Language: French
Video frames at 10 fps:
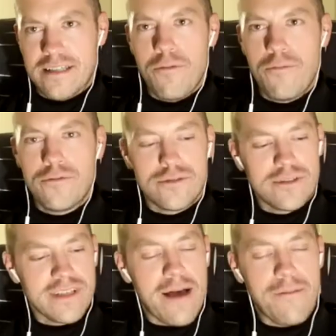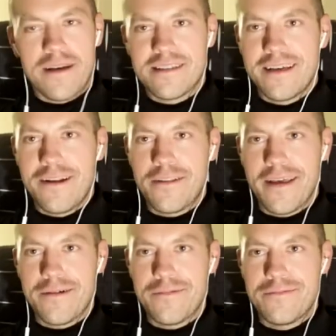qu'on peut juste remplacer le
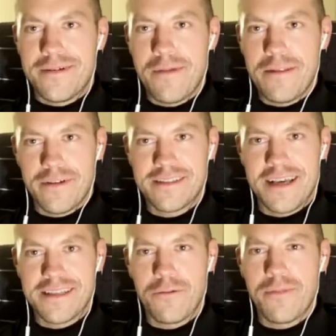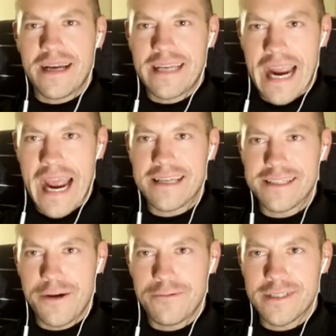terme manifestation par
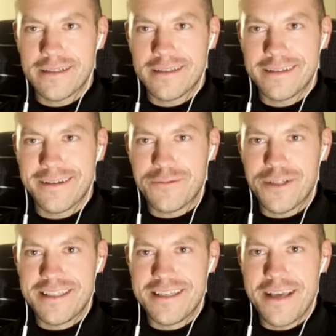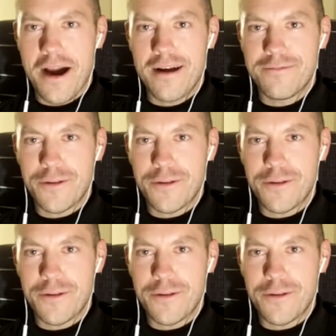création? Comme je t'ai dit hier, hein,